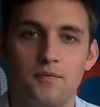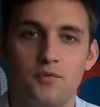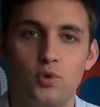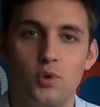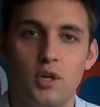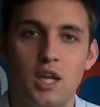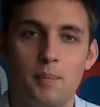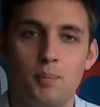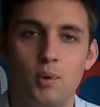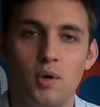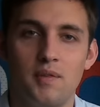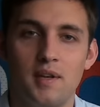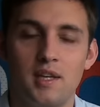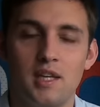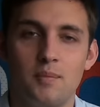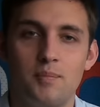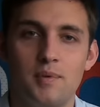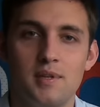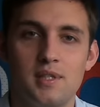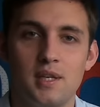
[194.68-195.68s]
W drugiej połowie
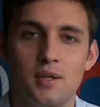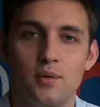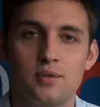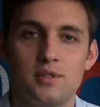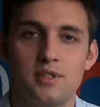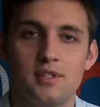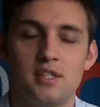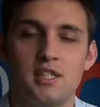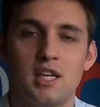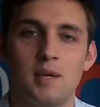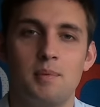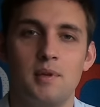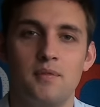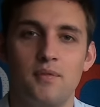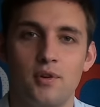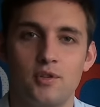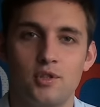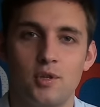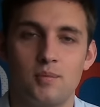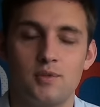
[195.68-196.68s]
kibice już z
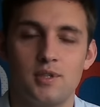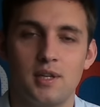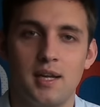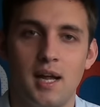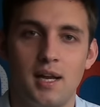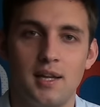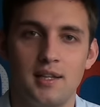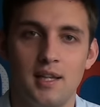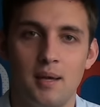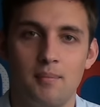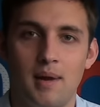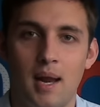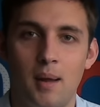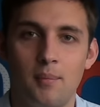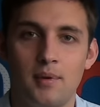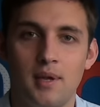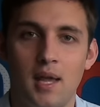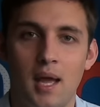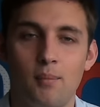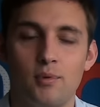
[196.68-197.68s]
niecierpliwością czekali na
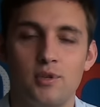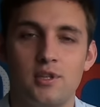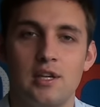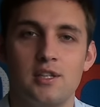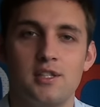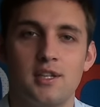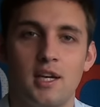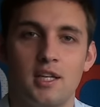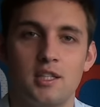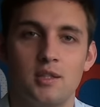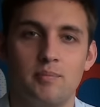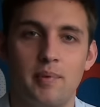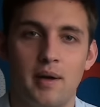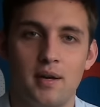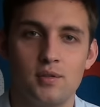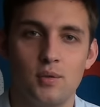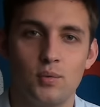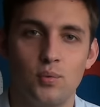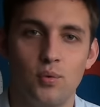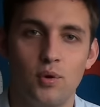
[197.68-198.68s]
bramki, a musieli czekać
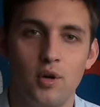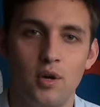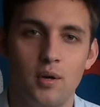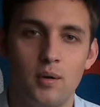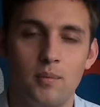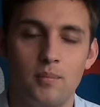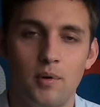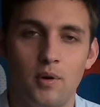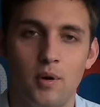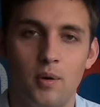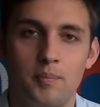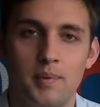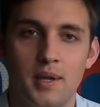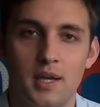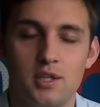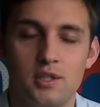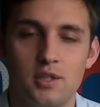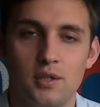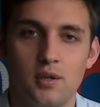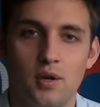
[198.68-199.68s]
bardzo długo, bo
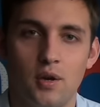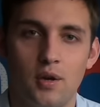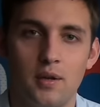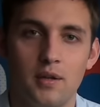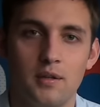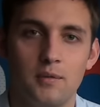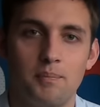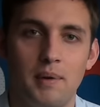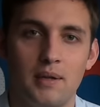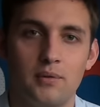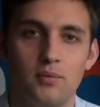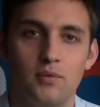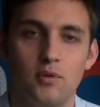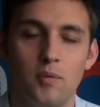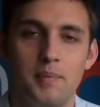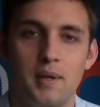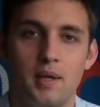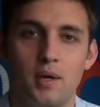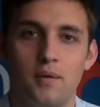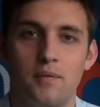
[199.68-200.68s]
pierwszy gol padł
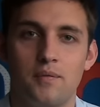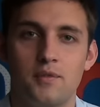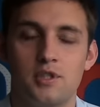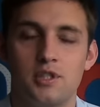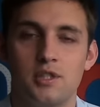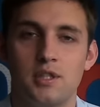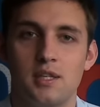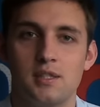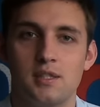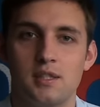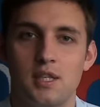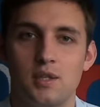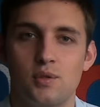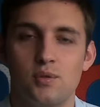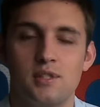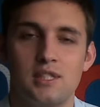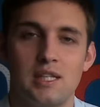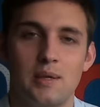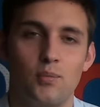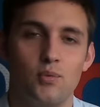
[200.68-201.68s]
dopiero w
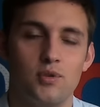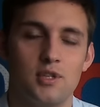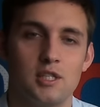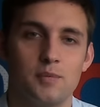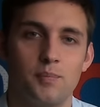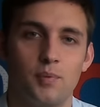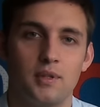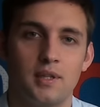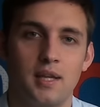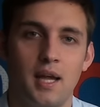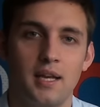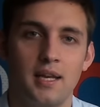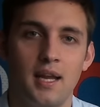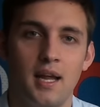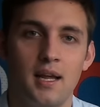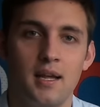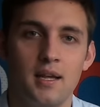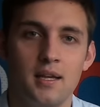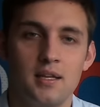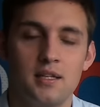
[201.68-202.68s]
36 minucie
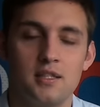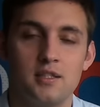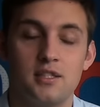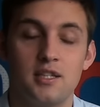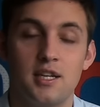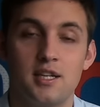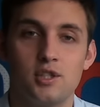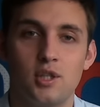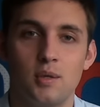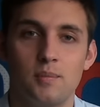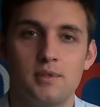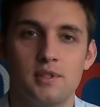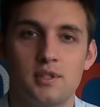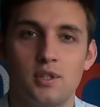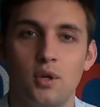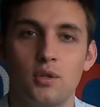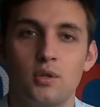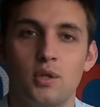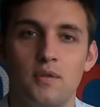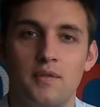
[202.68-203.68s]
spotkania, zresztą z
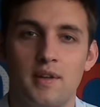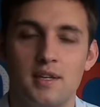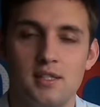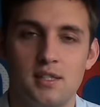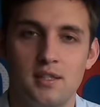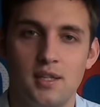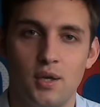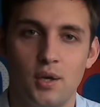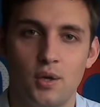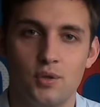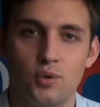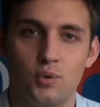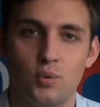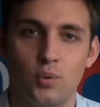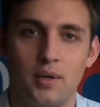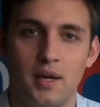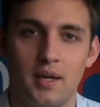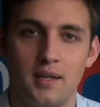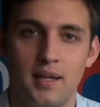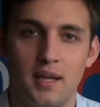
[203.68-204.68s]
kontrowersyjnego
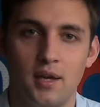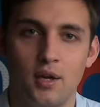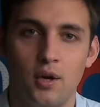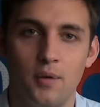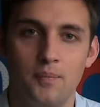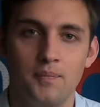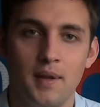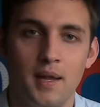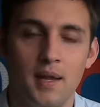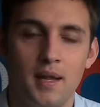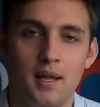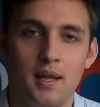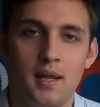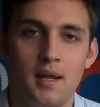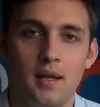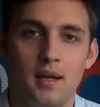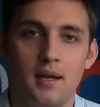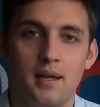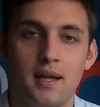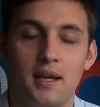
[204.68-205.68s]
rzutu karnego.
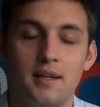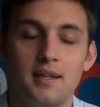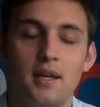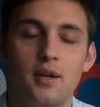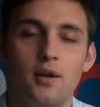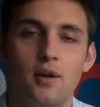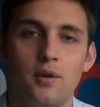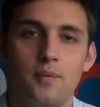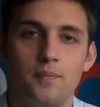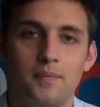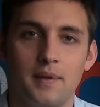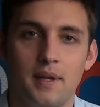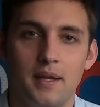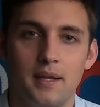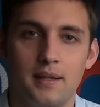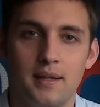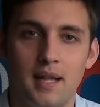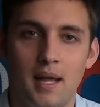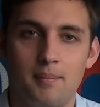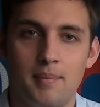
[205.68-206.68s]
Karnego
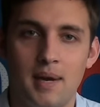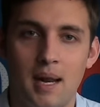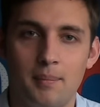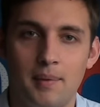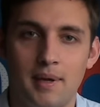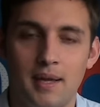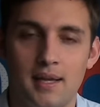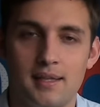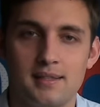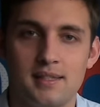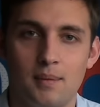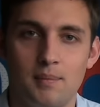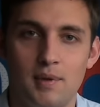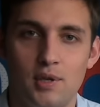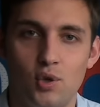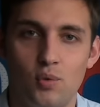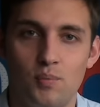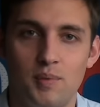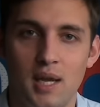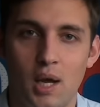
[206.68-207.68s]
e, na bramkę
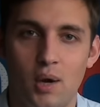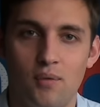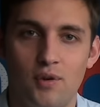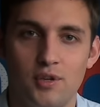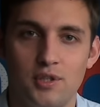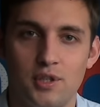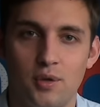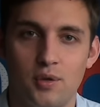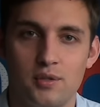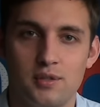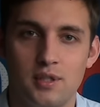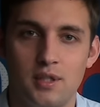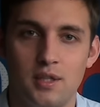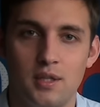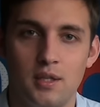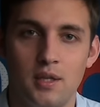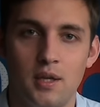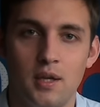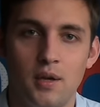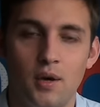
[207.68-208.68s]
zamienił Michał
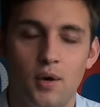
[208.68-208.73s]
Wojciechowski,